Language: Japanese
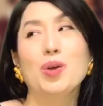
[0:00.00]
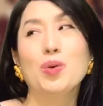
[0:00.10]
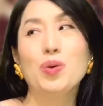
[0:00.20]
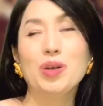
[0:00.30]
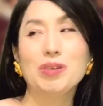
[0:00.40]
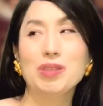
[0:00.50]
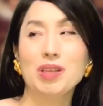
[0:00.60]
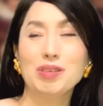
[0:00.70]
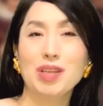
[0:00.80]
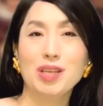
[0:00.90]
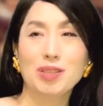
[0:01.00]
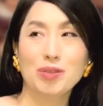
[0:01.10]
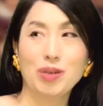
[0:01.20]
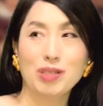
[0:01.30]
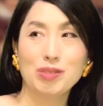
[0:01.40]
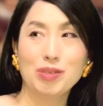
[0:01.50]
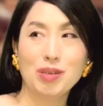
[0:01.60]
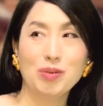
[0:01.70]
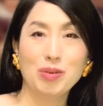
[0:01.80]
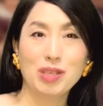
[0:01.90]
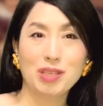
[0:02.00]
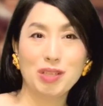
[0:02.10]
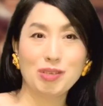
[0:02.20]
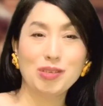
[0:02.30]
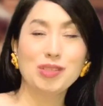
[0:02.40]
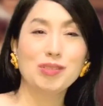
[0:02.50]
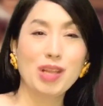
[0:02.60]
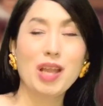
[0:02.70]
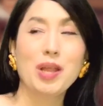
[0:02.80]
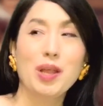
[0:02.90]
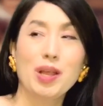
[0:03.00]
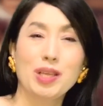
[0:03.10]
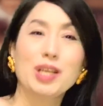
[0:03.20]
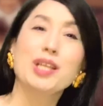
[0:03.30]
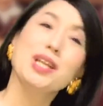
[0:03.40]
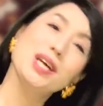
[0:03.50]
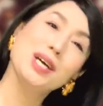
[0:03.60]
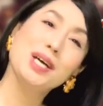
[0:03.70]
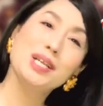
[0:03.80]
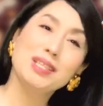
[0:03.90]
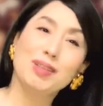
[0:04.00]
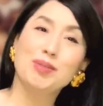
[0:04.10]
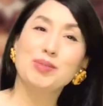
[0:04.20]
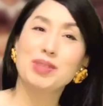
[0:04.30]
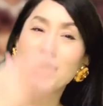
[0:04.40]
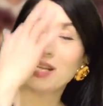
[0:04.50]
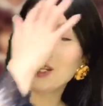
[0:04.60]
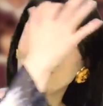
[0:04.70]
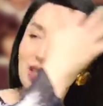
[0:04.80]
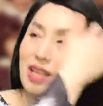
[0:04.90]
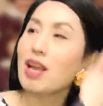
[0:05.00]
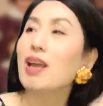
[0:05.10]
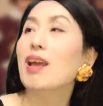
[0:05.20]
高学年ぐらいとか中学校になっていくにつれ嫌だなっていう風な感じで